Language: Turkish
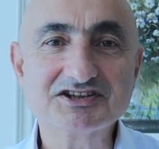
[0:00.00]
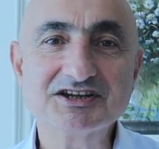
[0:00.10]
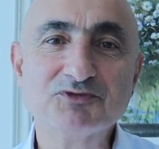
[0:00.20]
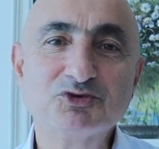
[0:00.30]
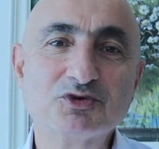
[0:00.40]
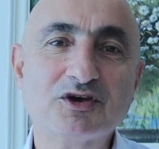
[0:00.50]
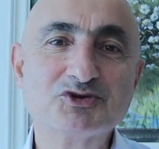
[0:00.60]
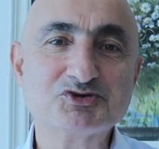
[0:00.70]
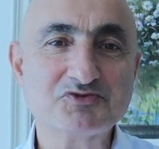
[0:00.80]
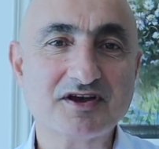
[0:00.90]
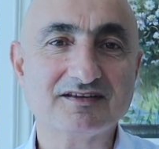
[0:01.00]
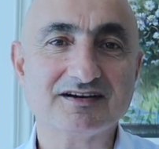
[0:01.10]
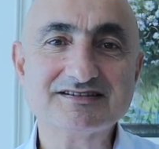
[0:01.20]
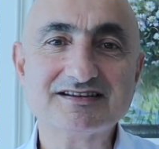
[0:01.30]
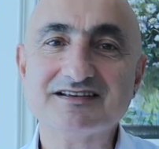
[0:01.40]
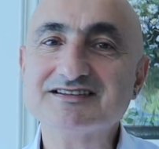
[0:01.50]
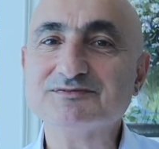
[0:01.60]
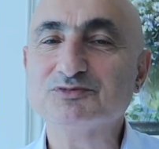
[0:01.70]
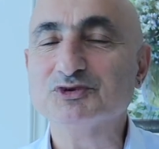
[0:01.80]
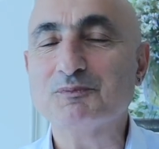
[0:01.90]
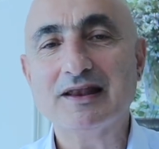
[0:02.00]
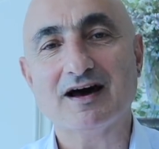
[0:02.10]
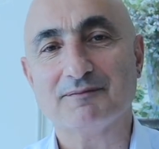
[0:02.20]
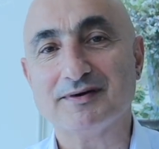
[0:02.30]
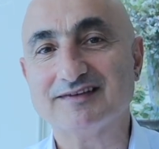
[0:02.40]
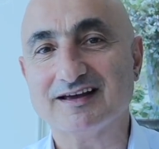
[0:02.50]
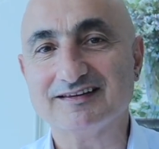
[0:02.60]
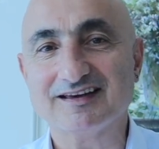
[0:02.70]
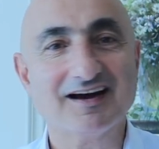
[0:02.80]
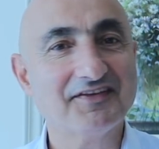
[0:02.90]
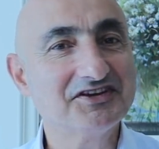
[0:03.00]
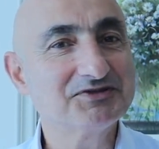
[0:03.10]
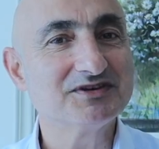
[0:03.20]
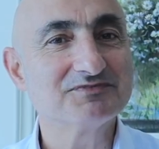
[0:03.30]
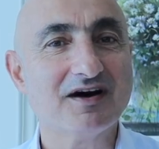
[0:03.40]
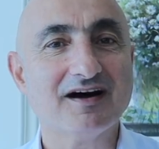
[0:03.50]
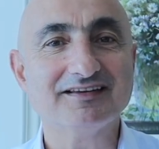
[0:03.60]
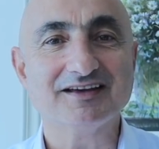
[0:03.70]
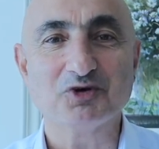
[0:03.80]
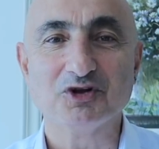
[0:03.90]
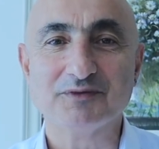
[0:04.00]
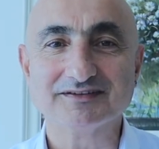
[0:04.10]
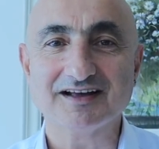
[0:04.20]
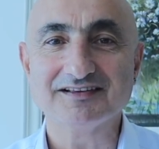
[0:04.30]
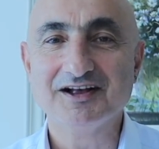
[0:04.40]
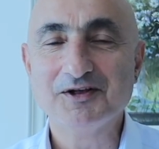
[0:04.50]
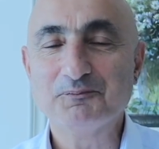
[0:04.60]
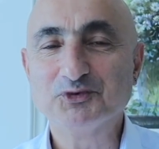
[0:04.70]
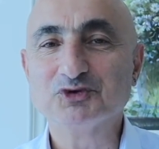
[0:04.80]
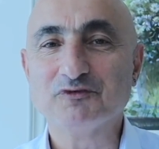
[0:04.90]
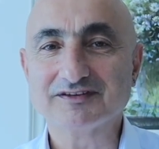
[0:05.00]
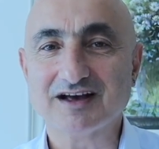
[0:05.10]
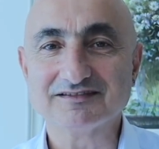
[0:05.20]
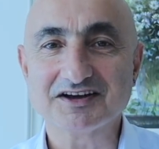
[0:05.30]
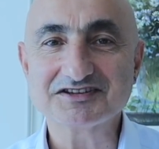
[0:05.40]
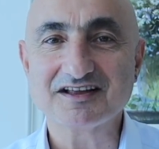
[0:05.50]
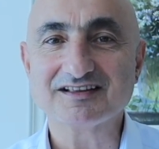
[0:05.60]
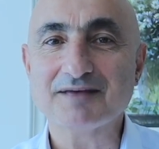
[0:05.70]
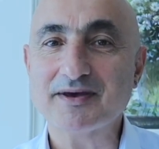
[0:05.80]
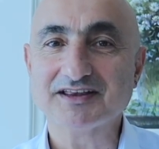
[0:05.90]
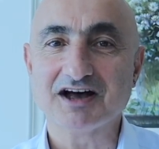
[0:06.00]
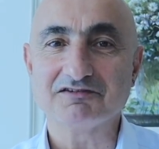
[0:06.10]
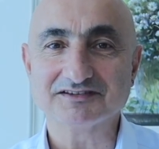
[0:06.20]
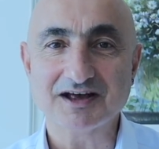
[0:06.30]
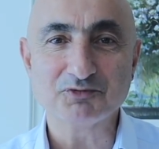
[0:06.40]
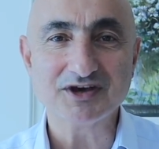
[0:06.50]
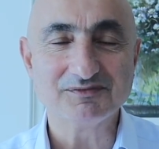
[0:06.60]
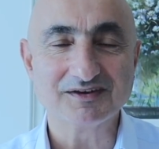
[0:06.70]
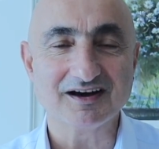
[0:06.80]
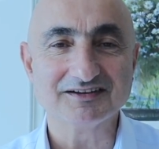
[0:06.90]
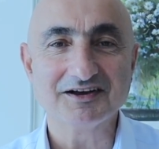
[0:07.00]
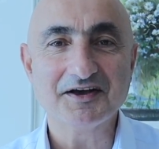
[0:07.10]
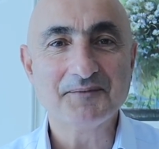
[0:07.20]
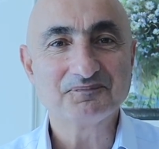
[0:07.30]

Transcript: Şimdi Türkiye Cumhuriyeti hazinesi bunu bila bedel yani hiçbir maliyet olmadan bütün vatandaşlarına bedavadan bu imkanı,